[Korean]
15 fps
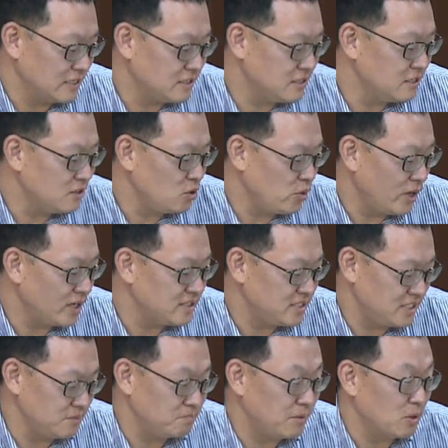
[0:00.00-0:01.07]
자신을 위한
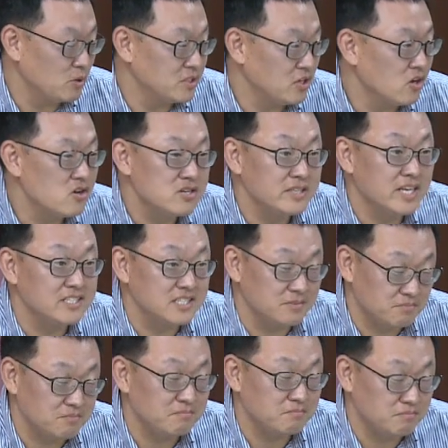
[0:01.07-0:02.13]
집, 바로 이 서연의 인
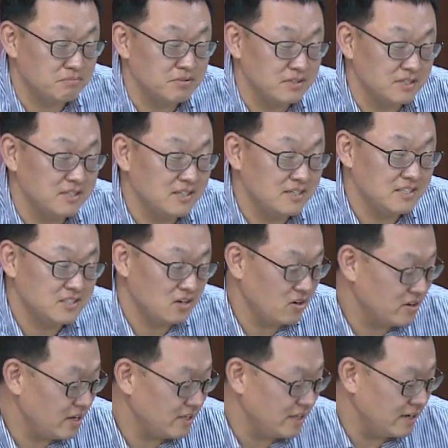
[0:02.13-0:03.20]
집을 음.
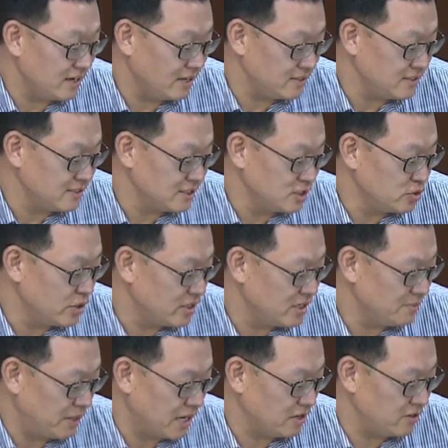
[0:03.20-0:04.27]
설계해달라는
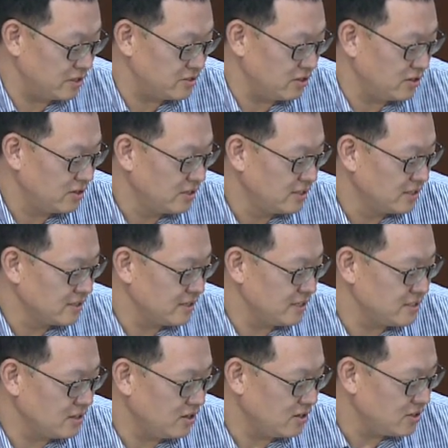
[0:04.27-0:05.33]
의뢰를 받게 되죠. 네.
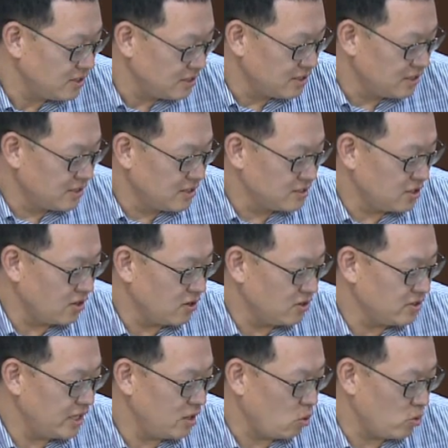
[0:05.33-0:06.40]
그래서
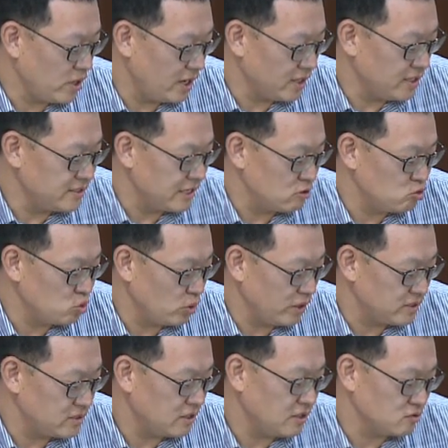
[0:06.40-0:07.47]
서연의 고향인
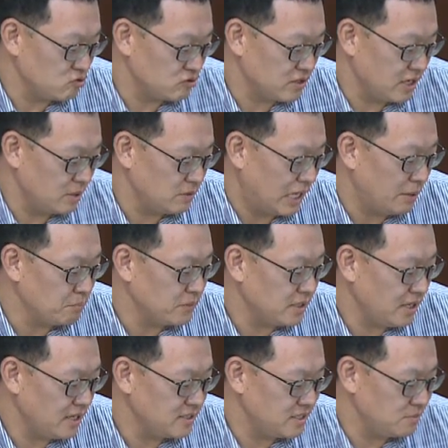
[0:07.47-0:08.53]
제주도에서 두 사람은
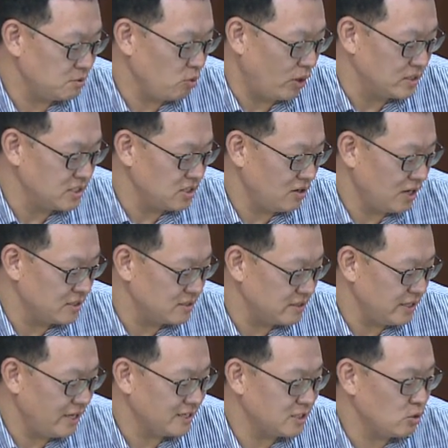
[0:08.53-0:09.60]
함께 집을
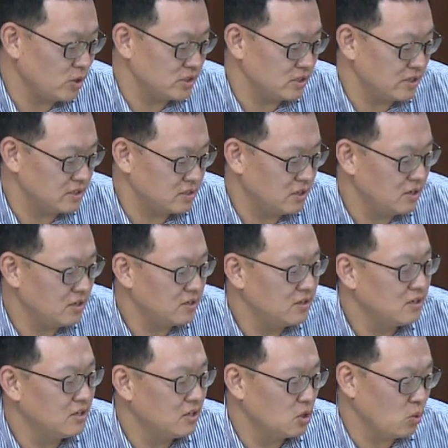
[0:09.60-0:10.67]
완성하는데 그 과정에서
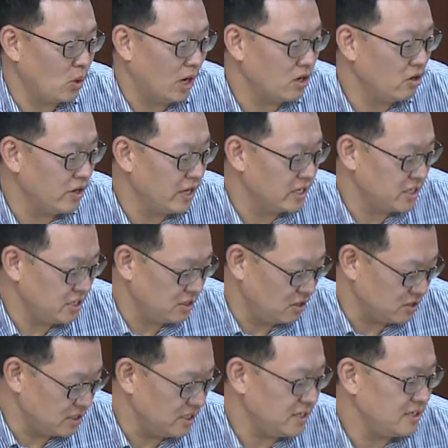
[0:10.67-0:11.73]
과거의
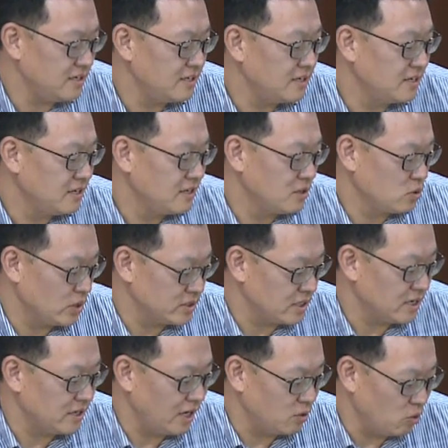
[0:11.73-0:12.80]
기억이 음.
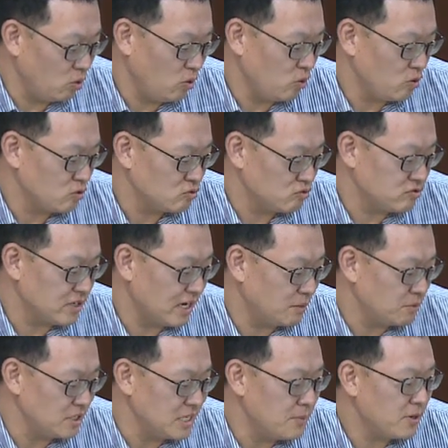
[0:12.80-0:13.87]
되살아나고 두
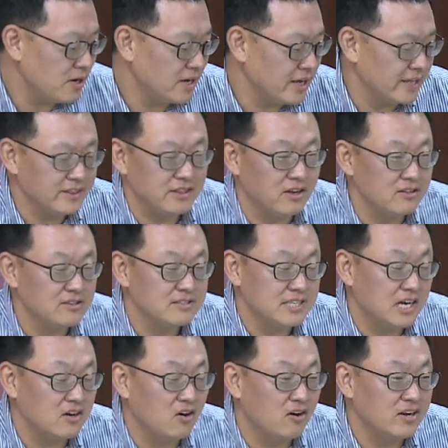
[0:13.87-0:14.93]
사람을 이별하게 했던
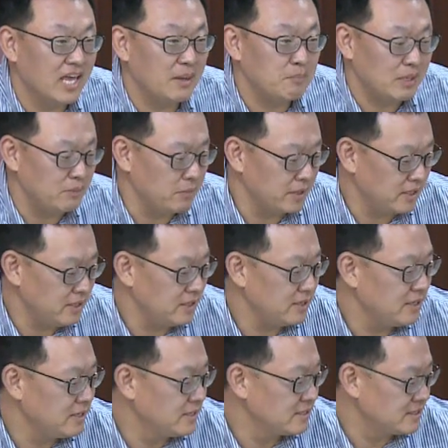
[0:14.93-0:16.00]
사건의 비밀이
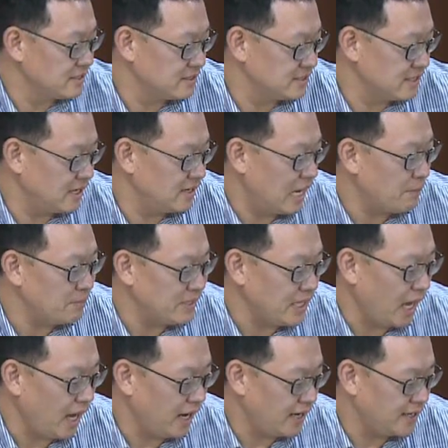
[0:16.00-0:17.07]
등장을
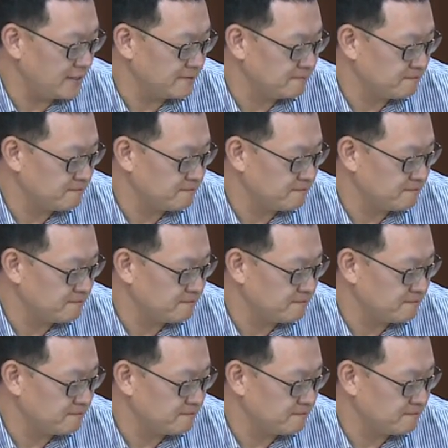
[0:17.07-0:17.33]
합니다. 너무